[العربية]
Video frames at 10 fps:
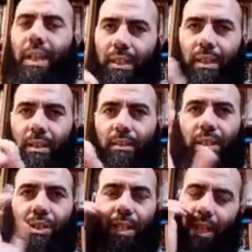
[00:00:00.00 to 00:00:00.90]
هذه
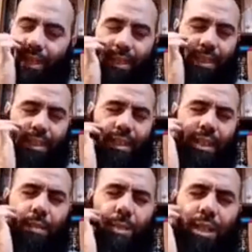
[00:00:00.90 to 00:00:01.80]
نصيحه
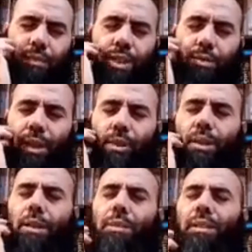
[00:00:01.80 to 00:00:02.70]
ذكر بها نفسي
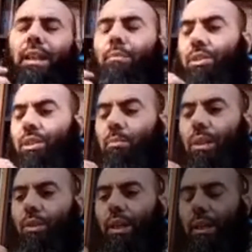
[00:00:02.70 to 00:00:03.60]
واخواني من طلبه
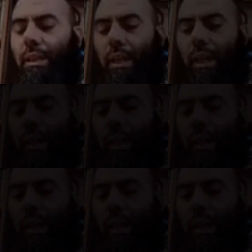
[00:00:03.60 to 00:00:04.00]
جزاهم الله خير